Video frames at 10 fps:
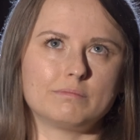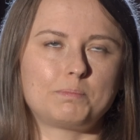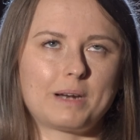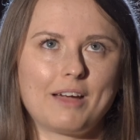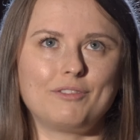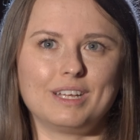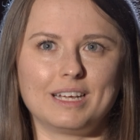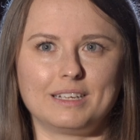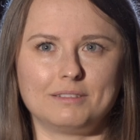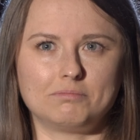
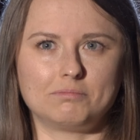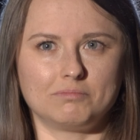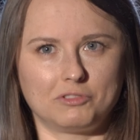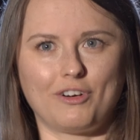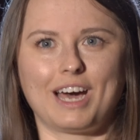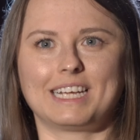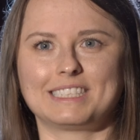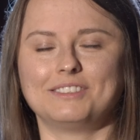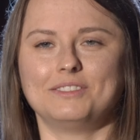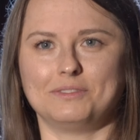prawie dwa
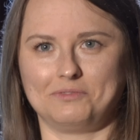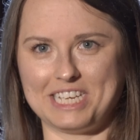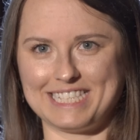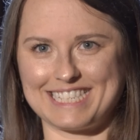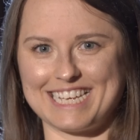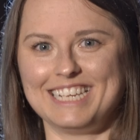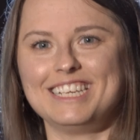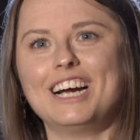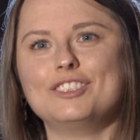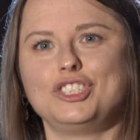razy więcej
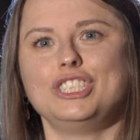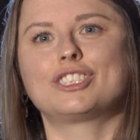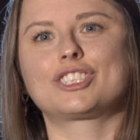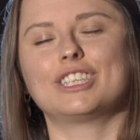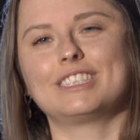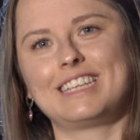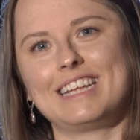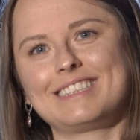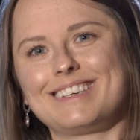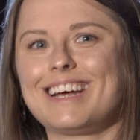niż
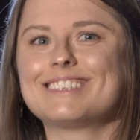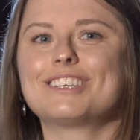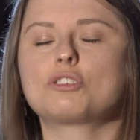ten krater,